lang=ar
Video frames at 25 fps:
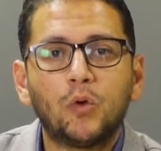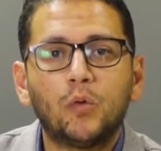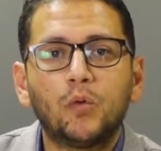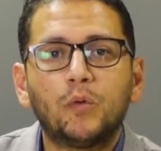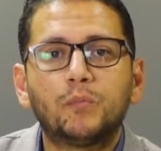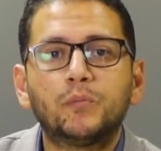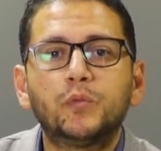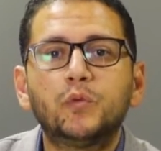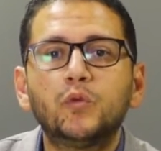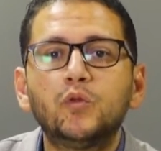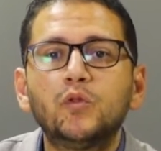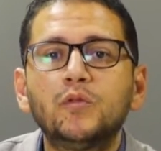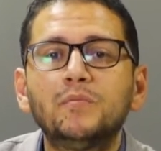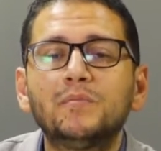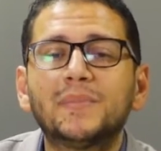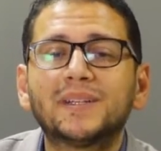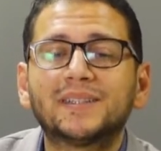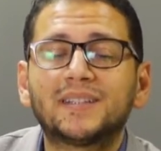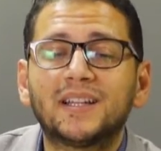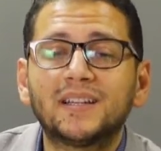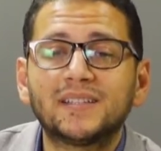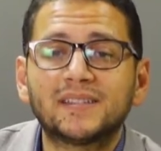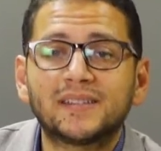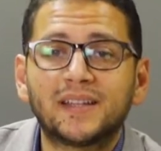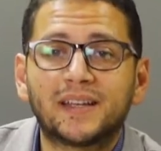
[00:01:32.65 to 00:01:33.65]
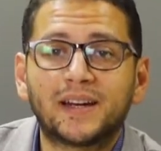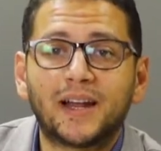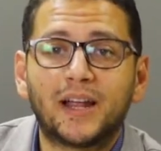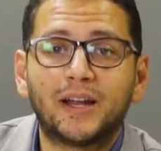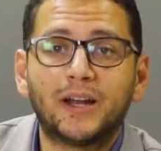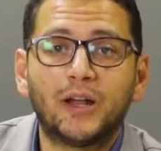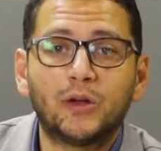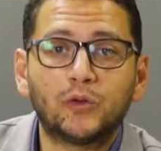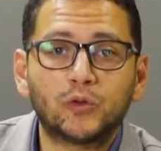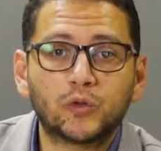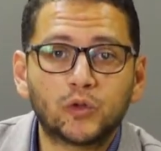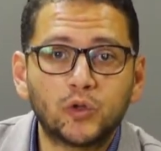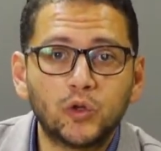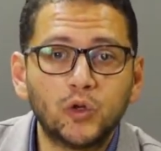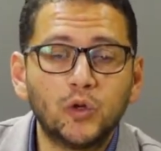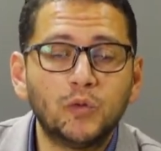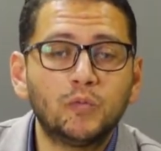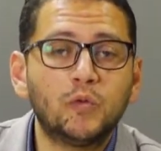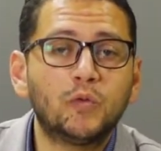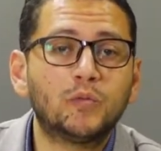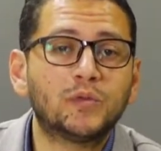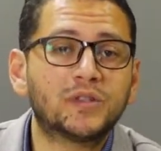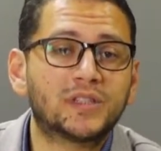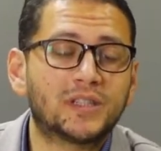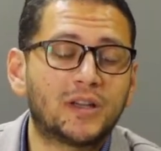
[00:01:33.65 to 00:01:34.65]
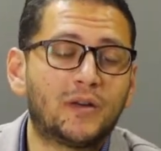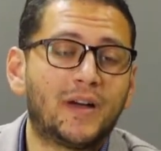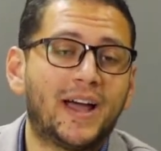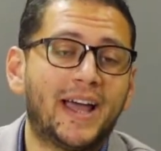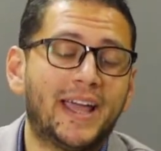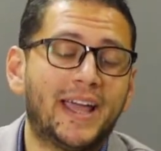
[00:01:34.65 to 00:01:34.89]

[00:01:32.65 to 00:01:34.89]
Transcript: وبدون ما تأثر على أسلوب ومستوى